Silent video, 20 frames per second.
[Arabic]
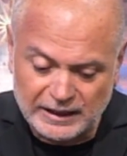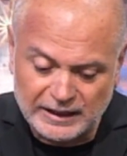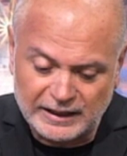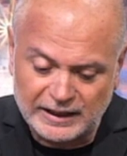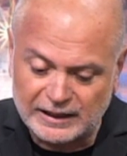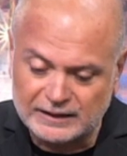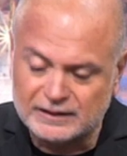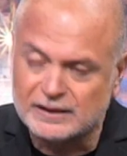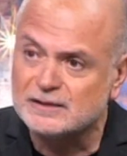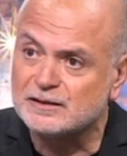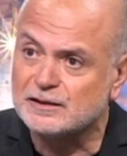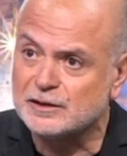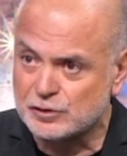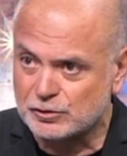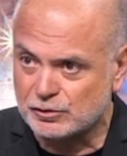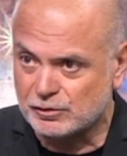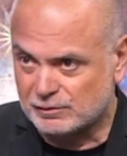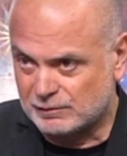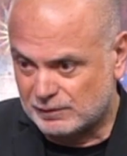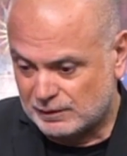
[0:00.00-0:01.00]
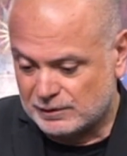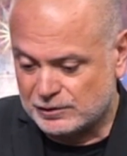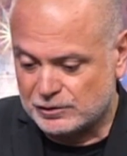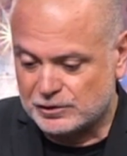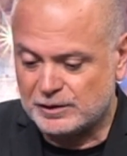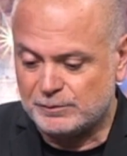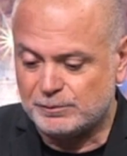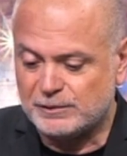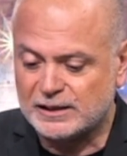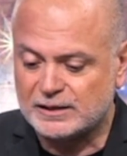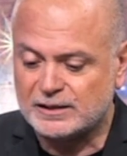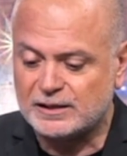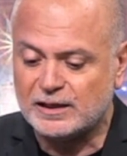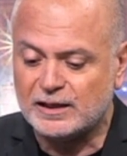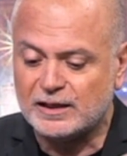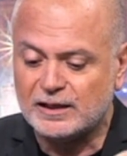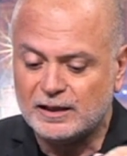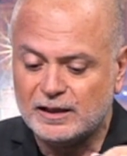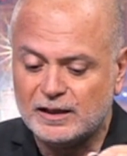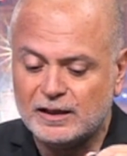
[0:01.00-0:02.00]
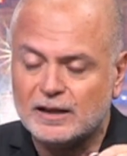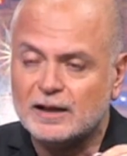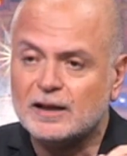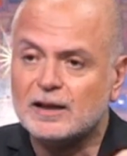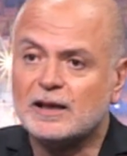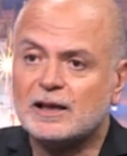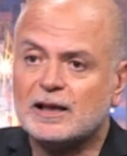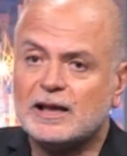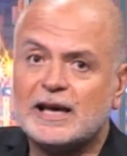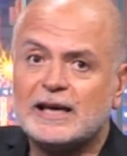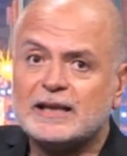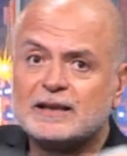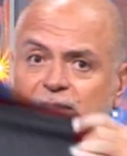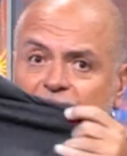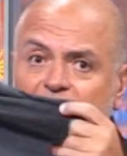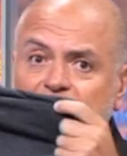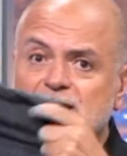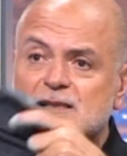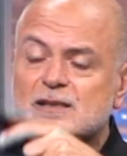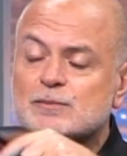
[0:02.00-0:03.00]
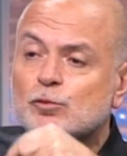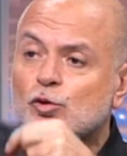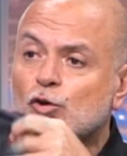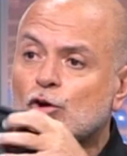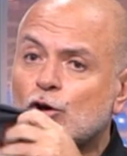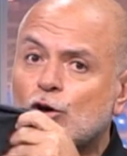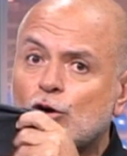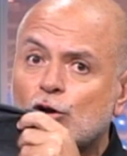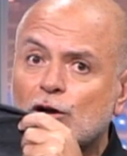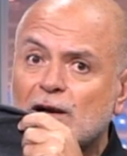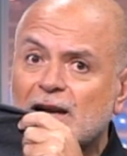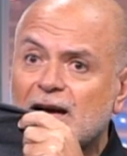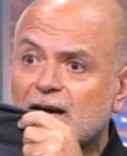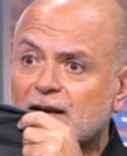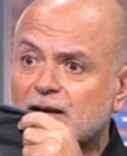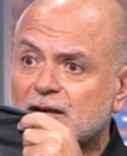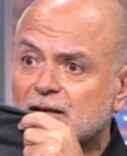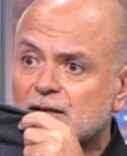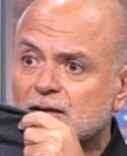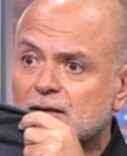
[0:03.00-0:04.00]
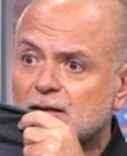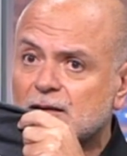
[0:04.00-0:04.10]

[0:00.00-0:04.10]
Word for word: معي هيدا التيشيرت انا جايب أوكي. لاحظت انه هيدا اسمه لولار